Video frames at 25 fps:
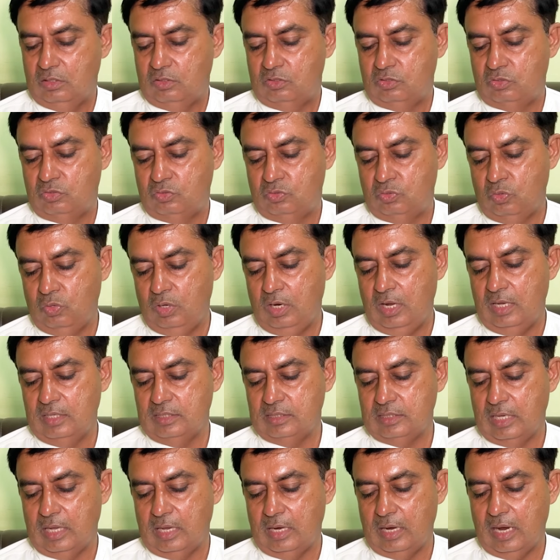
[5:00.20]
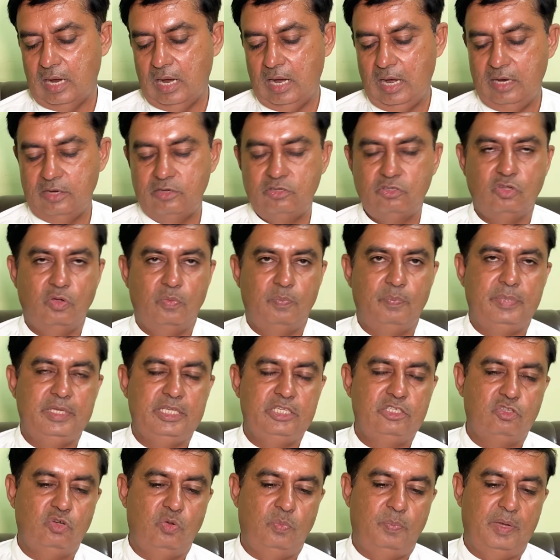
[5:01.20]
सोलह हज़ार आठ सौ
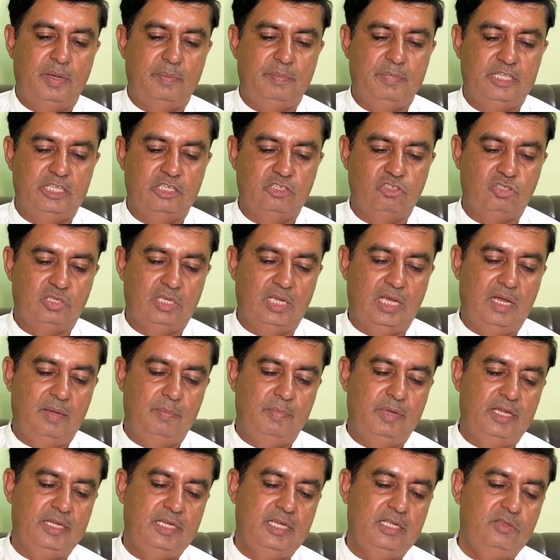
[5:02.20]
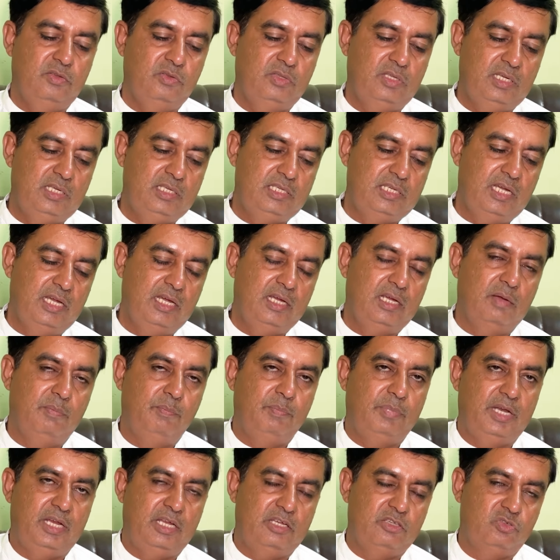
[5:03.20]
बीस रुपये में दस्तियाब है ये तो थी जे
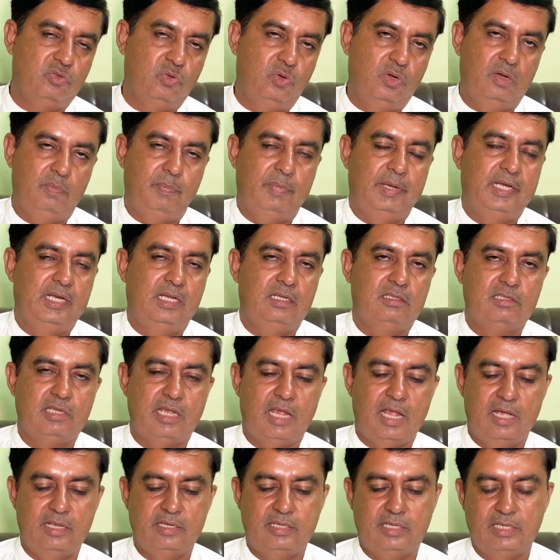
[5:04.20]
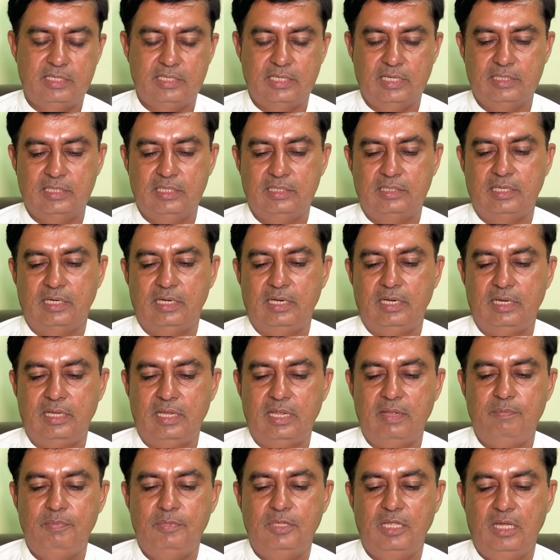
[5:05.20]
कंपनी के सोलर पैनल्स की आज की ताज़ा तरीन
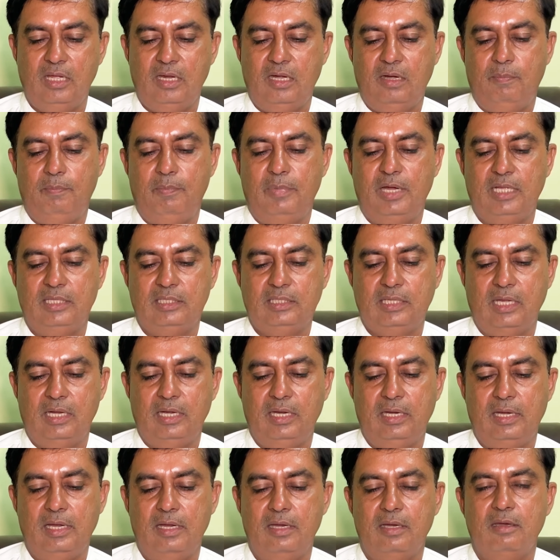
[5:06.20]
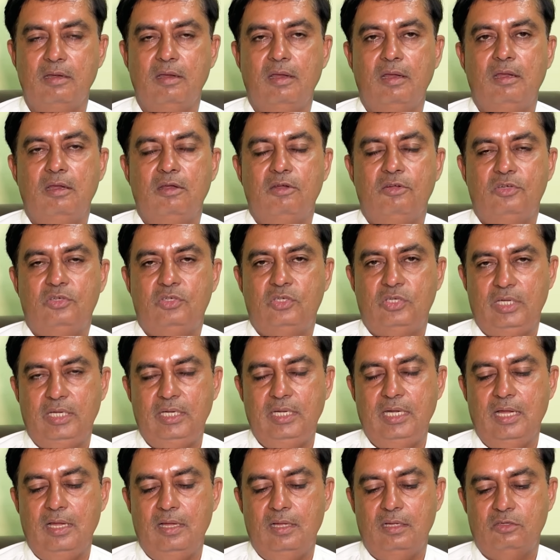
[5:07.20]
कीमतें यार आप बात करेंगे
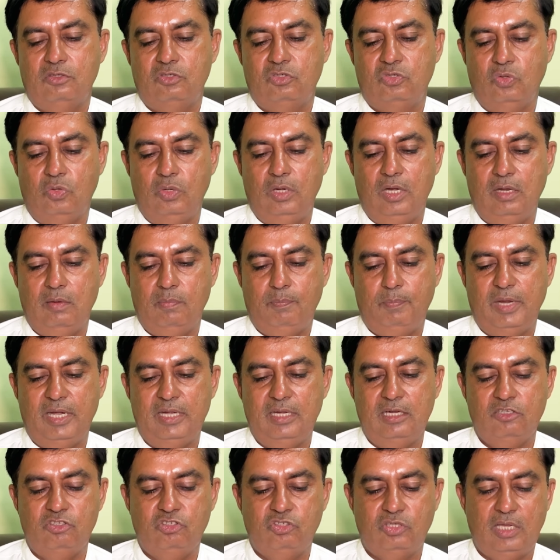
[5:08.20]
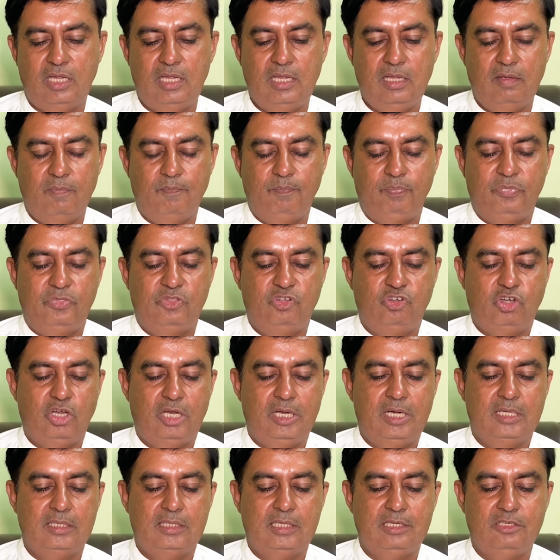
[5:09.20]
ट्रीना सोलर पैनल्स की
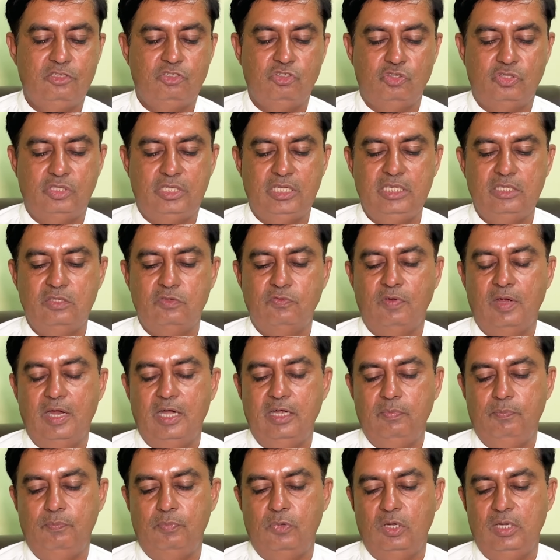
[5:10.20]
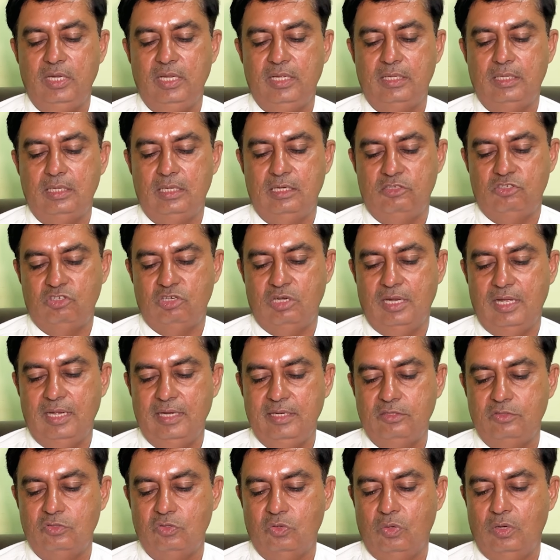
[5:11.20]
ट्रीना 330 वाट
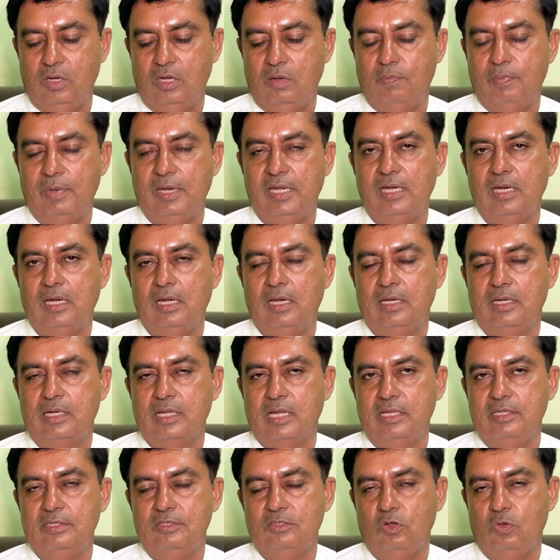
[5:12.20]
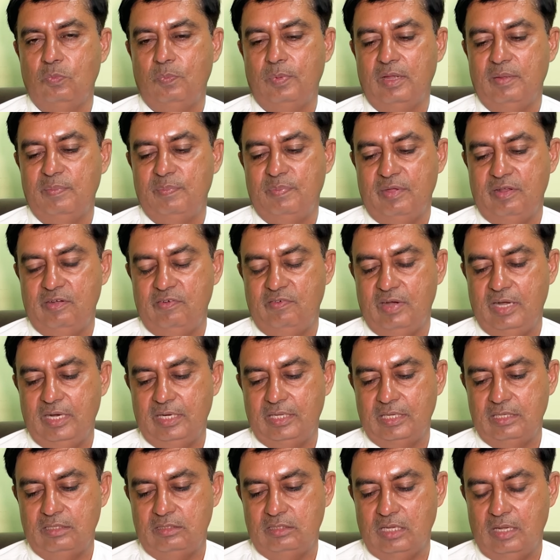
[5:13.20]
पॉलीक्रिस्टलाइन सोलर पैनल अट्ठाईस रुपये पर वाट
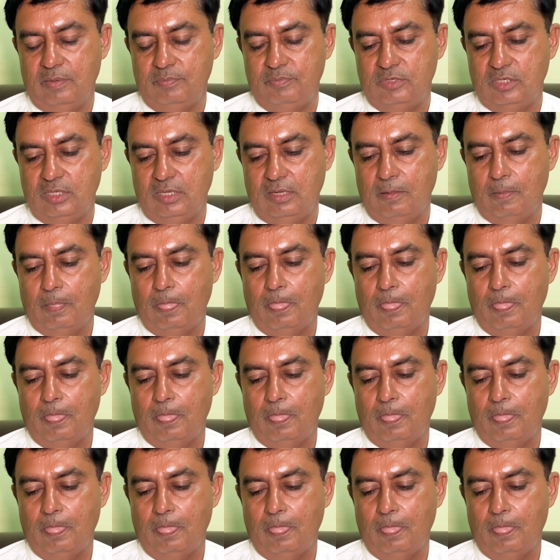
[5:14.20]
के हिसाब से